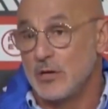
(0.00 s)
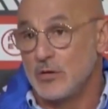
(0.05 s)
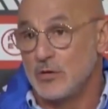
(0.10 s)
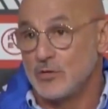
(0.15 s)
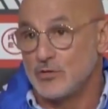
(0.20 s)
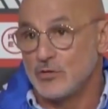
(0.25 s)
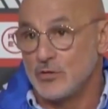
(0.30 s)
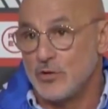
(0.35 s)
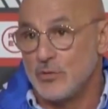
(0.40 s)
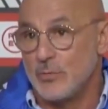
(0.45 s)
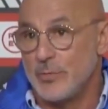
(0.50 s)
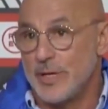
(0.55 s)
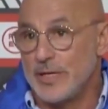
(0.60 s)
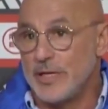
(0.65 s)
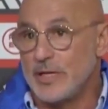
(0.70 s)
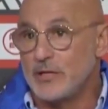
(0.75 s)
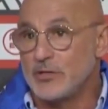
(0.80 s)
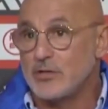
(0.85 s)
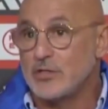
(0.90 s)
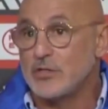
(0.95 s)
con sus
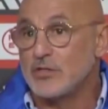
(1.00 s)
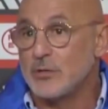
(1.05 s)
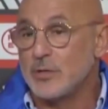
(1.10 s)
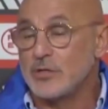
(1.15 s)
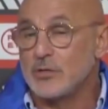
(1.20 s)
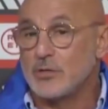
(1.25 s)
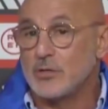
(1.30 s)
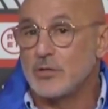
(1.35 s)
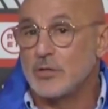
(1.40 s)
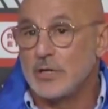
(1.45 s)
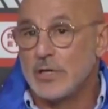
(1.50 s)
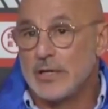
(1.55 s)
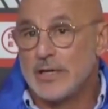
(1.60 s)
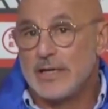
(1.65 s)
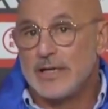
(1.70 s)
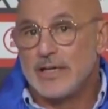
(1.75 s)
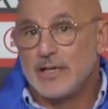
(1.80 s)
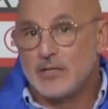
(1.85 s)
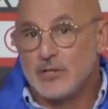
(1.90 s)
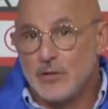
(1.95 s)
compañeros y sobre todo
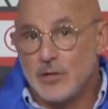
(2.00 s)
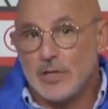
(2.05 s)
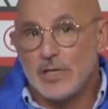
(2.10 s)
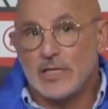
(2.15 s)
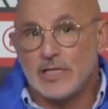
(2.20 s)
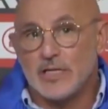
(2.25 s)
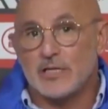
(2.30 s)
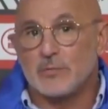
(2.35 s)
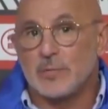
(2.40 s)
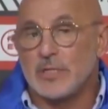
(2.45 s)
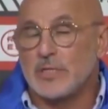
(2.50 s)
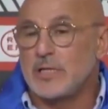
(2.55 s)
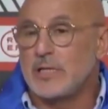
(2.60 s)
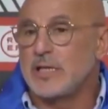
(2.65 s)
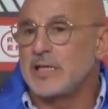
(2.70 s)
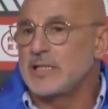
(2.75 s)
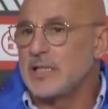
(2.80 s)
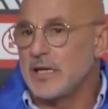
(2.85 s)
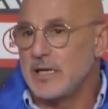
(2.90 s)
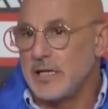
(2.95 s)
yo quería
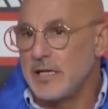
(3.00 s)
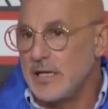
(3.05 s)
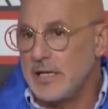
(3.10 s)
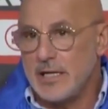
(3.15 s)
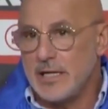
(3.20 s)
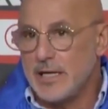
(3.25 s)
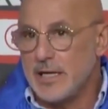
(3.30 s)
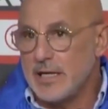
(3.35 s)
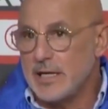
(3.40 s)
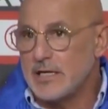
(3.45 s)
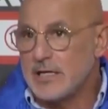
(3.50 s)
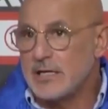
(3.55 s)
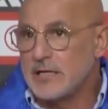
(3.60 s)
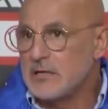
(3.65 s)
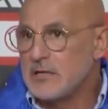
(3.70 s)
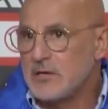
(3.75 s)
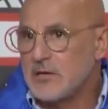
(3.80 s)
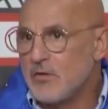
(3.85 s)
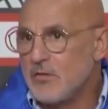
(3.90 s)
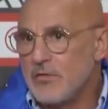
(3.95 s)
transmitirle tranquilidad,
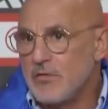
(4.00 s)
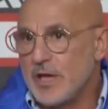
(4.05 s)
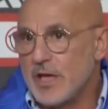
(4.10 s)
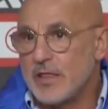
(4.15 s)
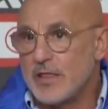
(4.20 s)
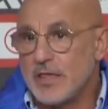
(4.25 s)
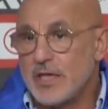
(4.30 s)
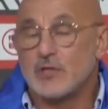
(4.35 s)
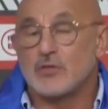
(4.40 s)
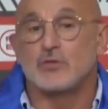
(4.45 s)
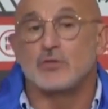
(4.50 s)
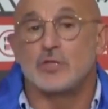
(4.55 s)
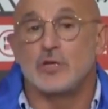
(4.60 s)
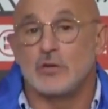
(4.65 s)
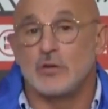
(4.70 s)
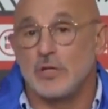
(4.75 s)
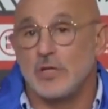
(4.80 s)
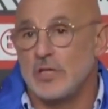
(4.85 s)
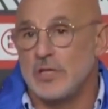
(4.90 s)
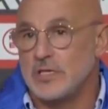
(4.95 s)
confianza. Es un
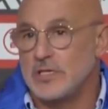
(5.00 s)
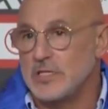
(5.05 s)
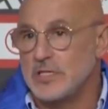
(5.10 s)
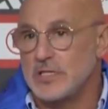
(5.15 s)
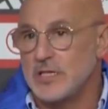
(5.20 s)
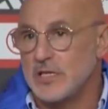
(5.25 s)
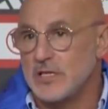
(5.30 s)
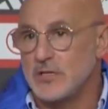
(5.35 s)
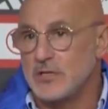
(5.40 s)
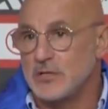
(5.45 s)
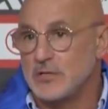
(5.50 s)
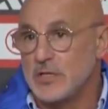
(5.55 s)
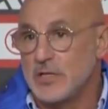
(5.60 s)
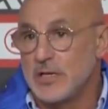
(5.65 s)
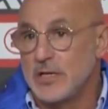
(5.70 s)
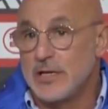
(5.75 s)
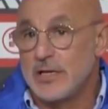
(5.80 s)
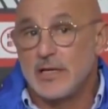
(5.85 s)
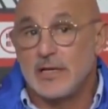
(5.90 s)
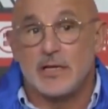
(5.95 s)
chico de 16 años
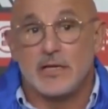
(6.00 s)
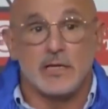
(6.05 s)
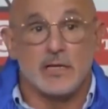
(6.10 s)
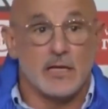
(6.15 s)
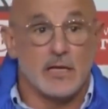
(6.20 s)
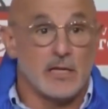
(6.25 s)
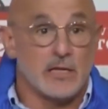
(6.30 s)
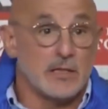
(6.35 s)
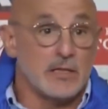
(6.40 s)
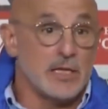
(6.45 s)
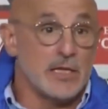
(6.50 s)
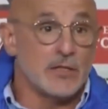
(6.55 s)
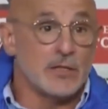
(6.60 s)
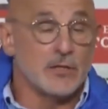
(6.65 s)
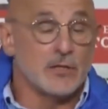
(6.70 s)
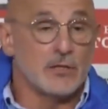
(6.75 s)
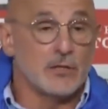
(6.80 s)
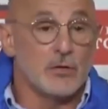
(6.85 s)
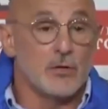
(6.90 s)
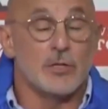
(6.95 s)
y
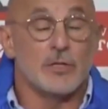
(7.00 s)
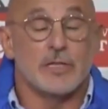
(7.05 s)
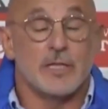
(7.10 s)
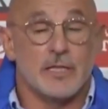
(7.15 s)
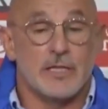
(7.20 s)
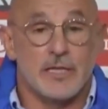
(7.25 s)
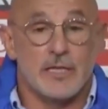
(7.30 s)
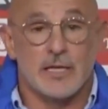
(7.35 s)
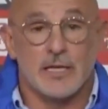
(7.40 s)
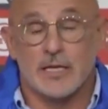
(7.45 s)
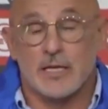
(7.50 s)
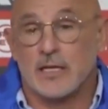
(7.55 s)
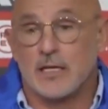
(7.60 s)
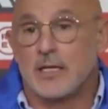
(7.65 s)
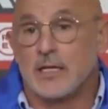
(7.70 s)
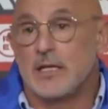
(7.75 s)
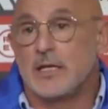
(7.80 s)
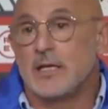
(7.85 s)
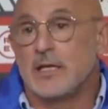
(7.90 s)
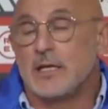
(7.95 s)
entiendo o entendía
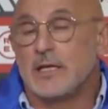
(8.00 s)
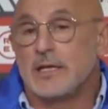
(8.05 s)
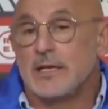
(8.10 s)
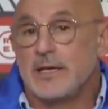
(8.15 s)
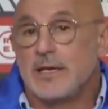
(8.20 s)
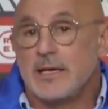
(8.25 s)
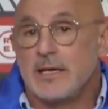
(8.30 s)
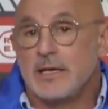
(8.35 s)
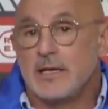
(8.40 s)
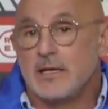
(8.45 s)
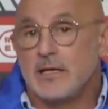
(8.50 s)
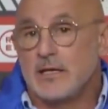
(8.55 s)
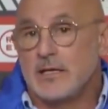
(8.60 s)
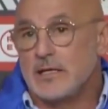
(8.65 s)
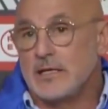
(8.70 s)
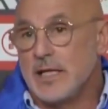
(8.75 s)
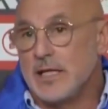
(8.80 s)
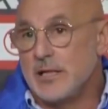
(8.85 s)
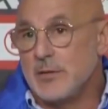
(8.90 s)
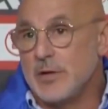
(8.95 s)
que
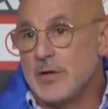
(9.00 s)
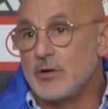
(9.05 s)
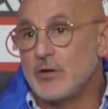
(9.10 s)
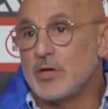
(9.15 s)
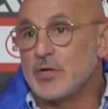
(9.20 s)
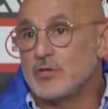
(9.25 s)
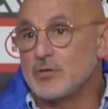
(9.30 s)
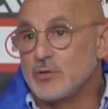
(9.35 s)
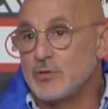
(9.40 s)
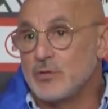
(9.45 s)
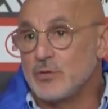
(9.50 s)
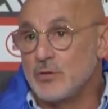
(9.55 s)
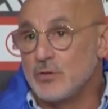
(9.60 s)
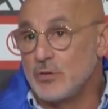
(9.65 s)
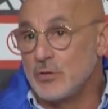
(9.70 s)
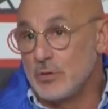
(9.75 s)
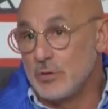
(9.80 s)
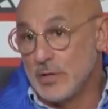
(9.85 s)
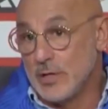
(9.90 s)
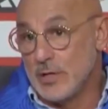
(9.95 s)
nadie mejor que
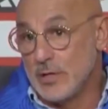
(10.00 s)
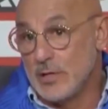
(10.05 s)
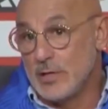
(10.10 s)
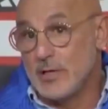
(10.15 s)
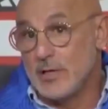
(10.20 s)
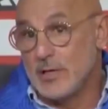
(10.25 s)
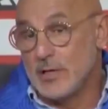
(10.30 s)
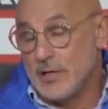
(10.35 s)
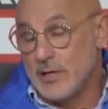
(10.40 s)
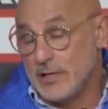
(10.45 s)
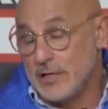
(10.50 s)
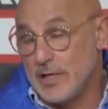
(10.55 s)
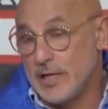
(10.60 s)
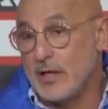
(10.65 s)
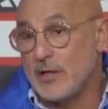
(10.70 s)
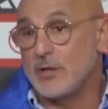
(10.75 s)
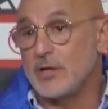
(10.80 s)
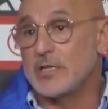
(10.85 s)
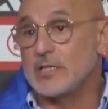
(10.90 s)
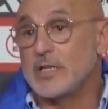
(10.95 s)
su
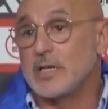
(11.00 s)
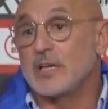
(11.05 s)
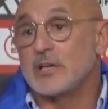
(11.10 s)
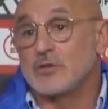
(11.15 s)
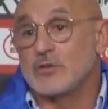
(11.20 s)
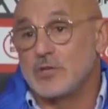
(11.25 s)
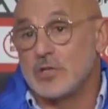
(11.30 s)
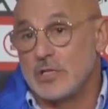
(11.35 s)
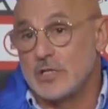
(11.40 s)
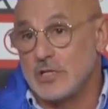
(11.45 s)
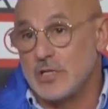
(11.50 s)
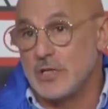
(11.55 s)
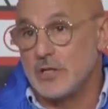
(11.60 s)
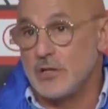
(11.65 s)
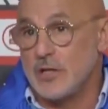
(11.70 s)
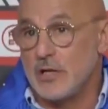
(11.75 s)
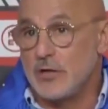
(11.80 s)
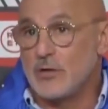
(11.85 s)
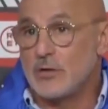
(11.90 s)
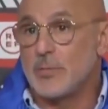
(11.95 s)
entrenador, en este caso el
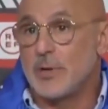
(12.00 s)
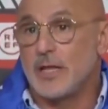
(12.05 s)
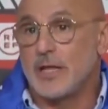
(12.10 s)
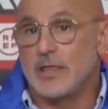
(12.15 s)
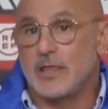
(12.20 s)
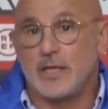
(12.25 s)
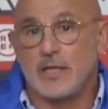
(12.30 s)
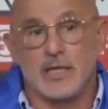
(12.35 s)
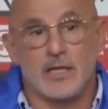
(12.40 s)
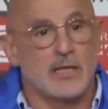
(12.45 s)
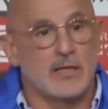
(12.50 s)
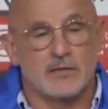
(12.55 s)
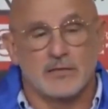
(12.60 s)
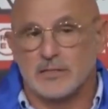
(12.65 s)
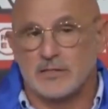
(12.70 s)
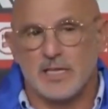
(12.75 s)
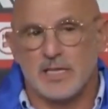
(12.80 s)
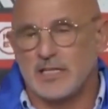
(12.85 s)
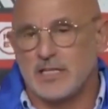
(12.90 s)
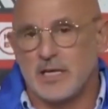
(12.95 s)
seleccionador, para decirle,
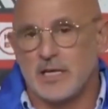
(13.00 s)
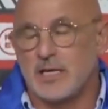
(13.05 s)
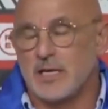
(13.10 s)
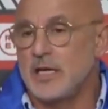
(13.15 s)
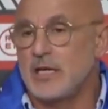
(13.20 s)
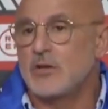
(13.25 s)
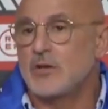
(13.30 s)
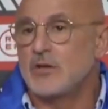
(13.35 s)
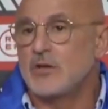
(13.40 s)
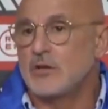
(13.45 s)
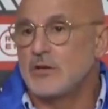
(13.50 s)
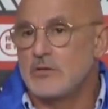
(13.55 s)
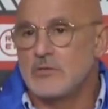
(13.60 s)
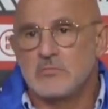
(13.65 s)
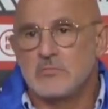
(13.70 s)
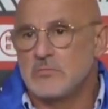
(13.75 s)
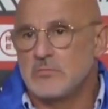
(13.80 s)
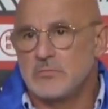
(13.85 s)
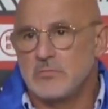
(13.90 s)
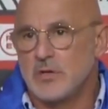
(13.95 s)
«está tranquilo,
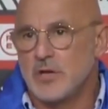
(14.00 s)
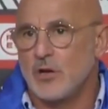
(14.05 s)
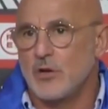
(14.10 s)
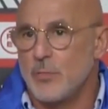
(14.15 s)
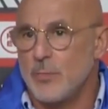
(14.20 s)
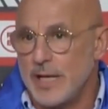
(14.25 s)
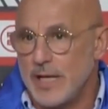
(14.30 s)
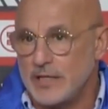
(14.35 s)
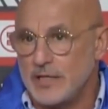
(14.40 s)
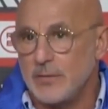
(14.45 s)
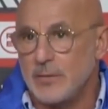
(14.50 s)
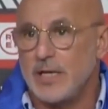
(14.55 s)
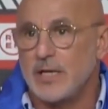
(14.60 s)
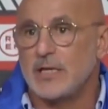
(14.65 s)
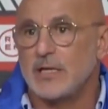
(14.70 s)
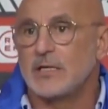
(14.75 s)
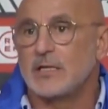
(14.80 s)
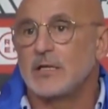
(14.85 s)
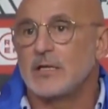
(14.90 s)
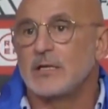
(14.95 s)
recupérate
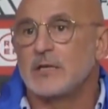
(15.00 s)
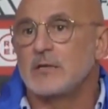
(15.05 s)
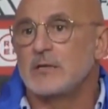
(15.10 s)
bien,